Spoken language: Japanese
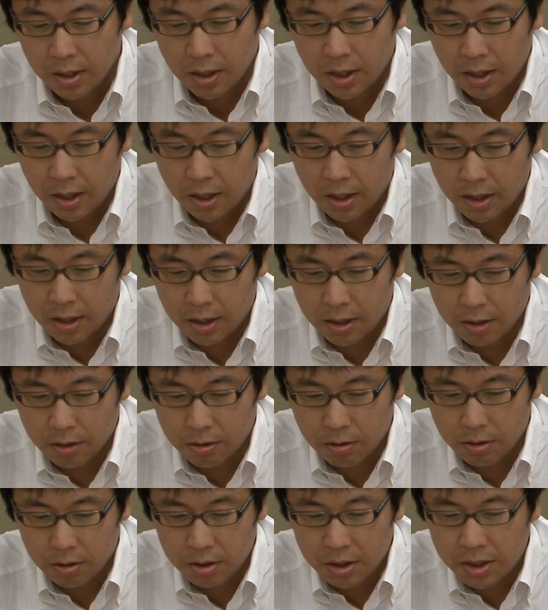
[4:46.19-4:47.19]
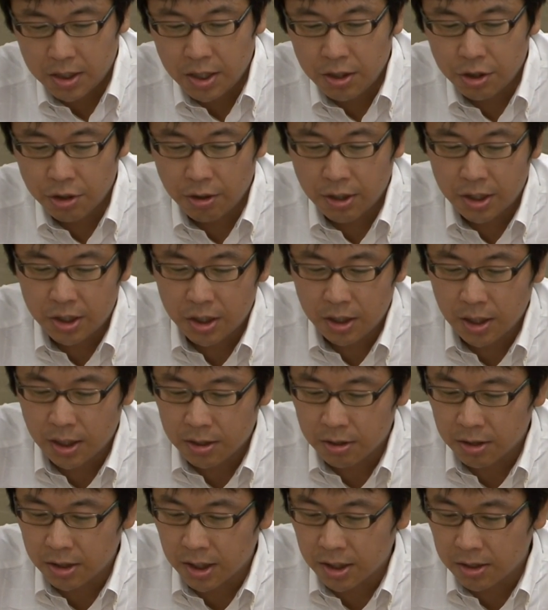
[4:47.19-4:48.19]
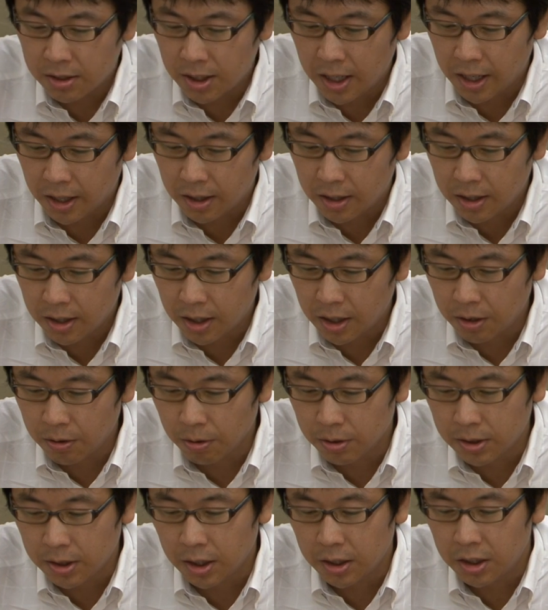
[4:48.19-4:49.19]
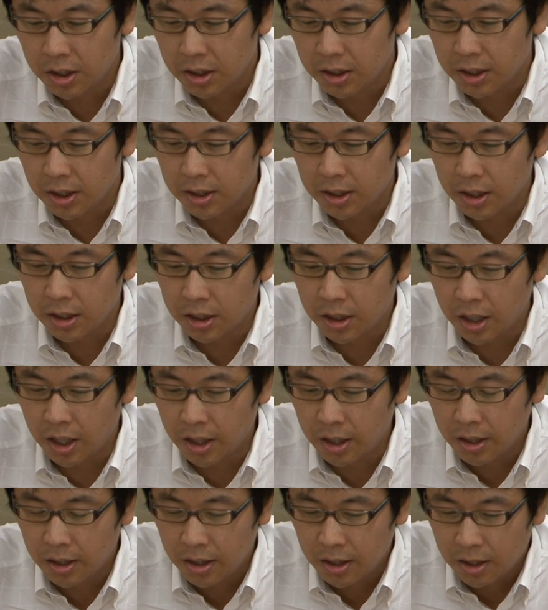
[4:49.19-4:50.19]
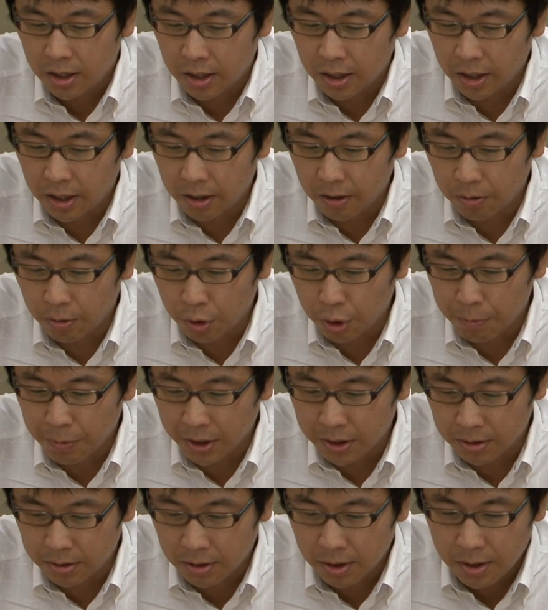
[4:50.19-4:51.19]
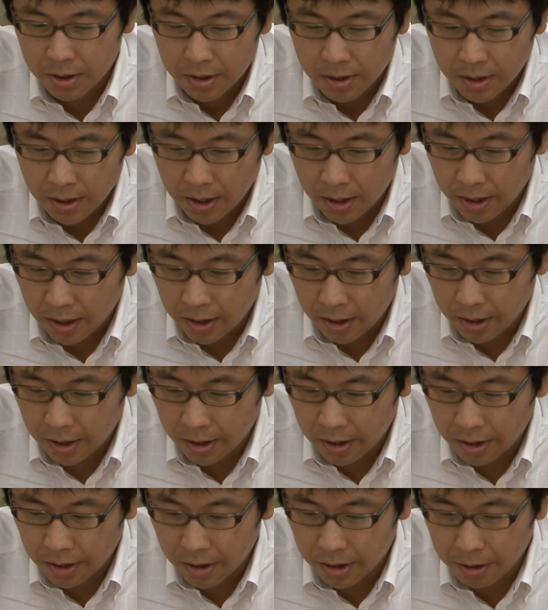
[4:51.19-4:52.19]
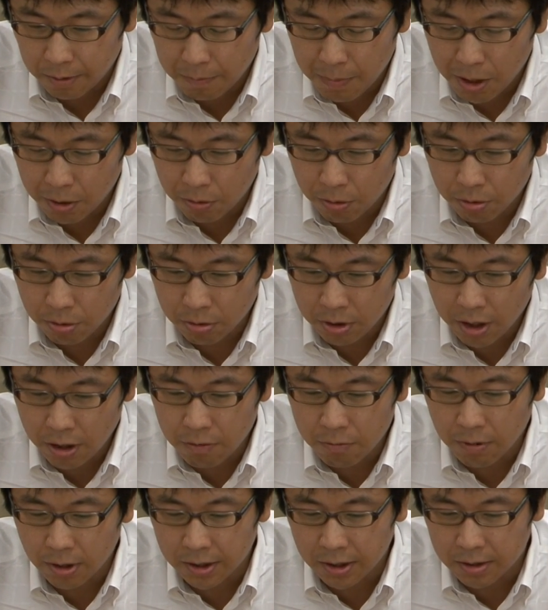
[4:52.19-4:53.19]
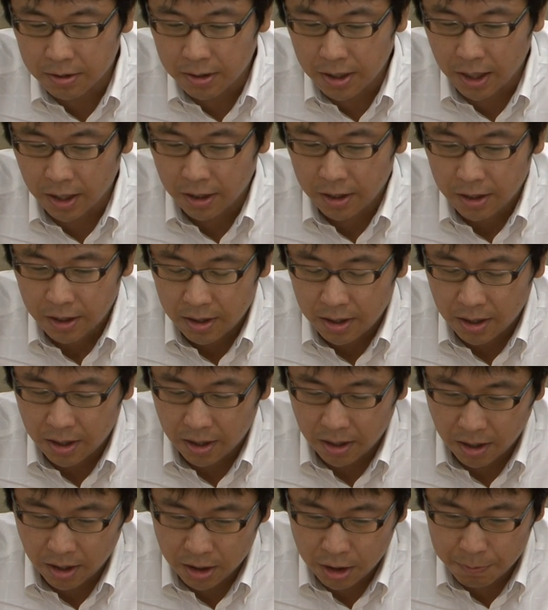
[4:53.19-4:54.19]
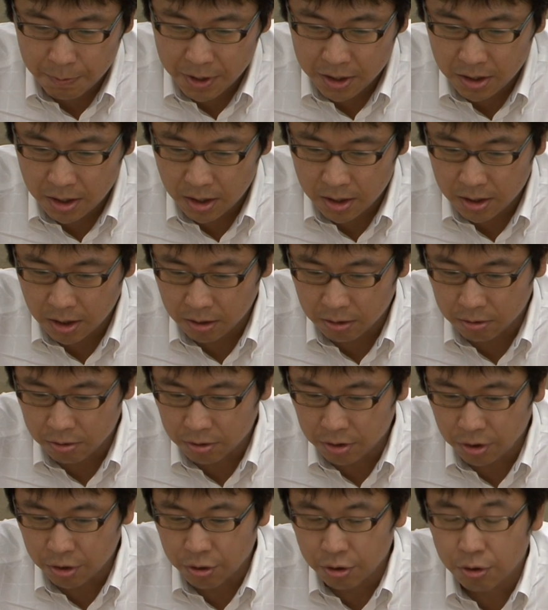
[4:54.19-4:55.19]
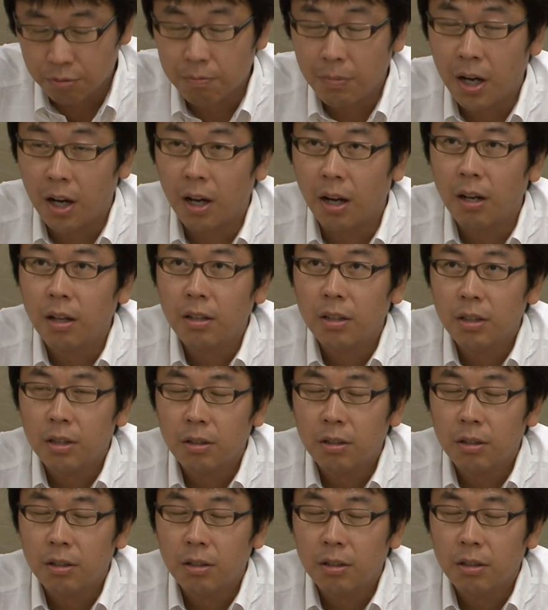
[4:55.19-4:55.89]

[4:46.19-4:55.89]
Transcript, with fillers: とです。にせんじゅうよねんしがつにですね、労災認定されております。まあ、この件はですね、アニメ制作っていう、まあ